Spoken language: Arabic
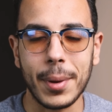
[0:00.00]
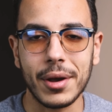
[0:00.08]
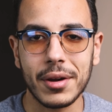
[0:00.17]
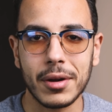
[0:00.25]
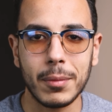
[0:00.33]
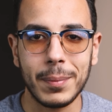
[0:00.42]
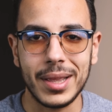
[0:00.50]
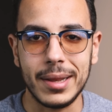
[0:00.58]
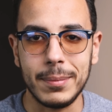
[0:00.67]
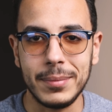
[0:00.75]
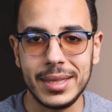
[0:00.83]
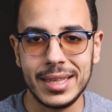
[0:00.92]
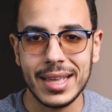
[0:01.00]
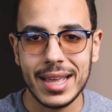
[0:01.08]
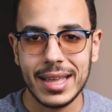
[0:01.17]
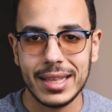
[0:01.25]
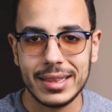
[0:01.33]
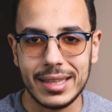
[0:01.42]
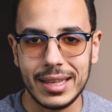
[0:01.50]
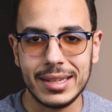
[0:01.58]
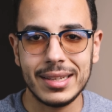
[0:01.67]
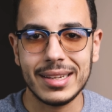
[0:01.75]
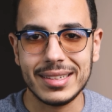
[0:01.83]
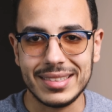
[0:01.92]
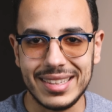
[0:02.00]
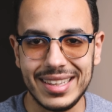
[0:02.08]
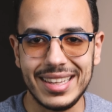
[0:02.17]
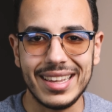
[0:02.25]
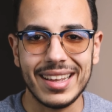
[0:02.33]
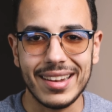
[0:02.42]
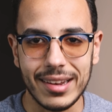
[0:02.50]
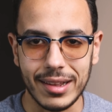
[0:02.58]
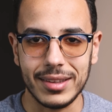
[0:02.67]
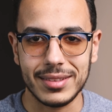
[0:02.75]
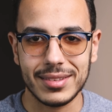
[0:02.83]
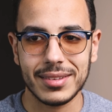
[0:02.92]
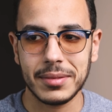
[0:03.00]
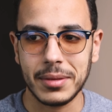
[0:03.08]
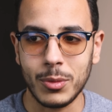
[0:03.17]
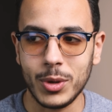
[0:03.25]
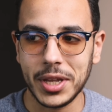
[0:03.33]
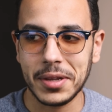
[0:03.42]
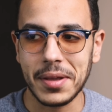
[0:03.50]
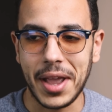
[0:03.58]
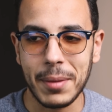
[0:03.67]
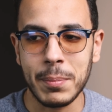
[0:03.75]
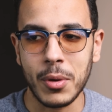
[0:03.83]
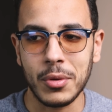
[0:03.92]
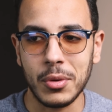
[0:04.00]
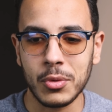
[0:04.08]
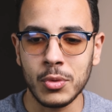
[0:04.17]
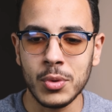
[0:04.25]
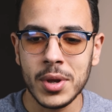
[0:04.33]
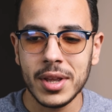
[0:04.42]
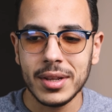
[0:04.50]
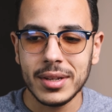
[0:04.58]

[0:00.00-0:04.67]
بجرب المي 10 تي لايت واحب اقول لكم